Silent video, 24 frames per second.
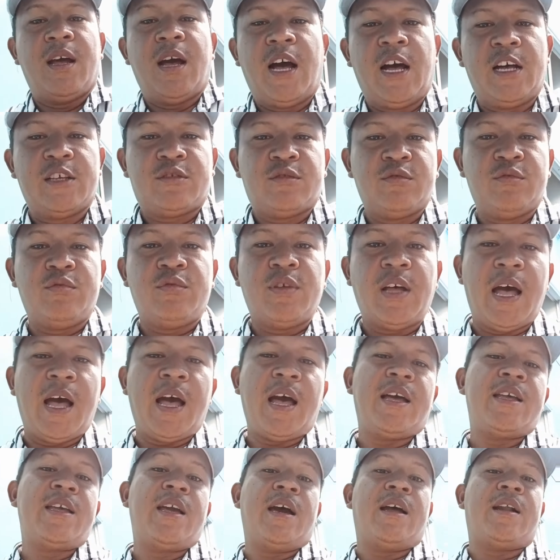a
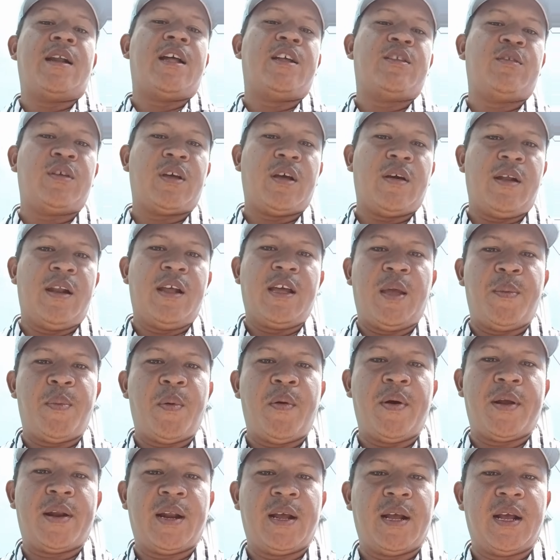sudar y a rato que el
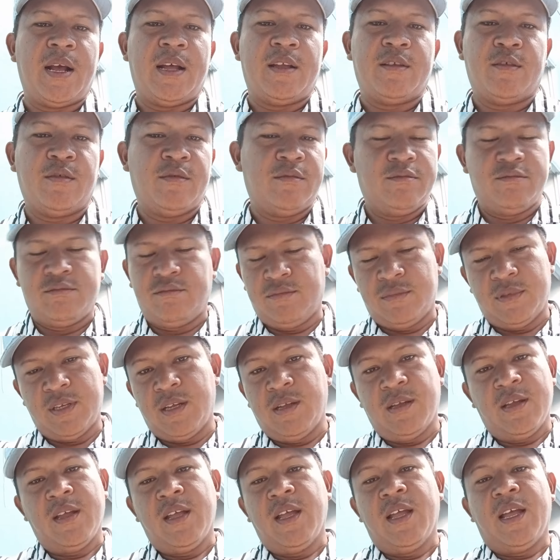equipo va arrancando.
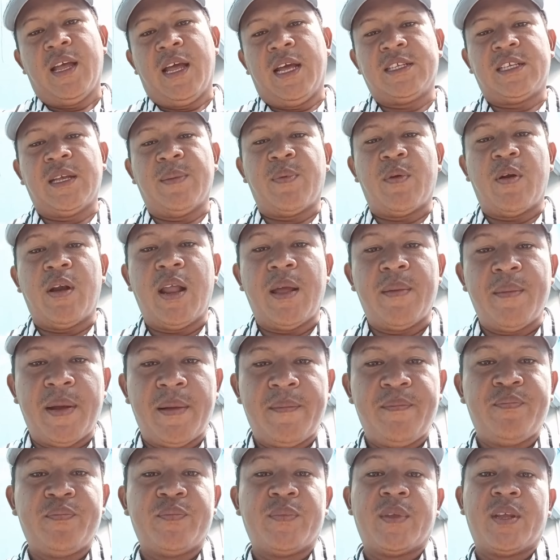Ese
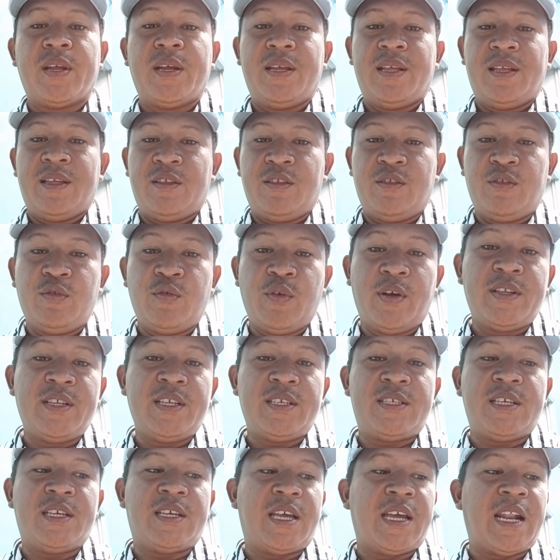problema no es ni
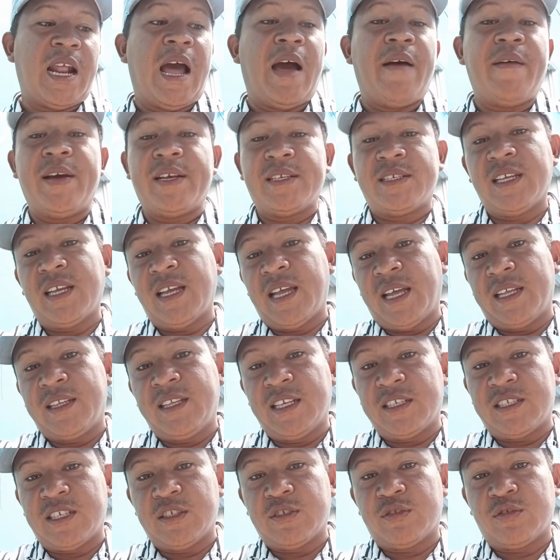siquiera, a veces es
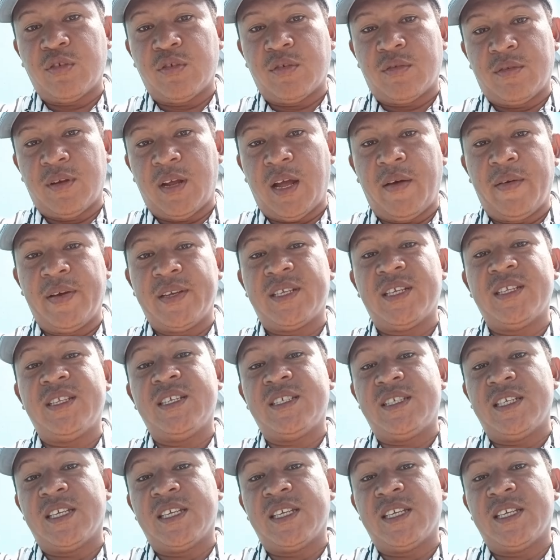de sensor, a veces ni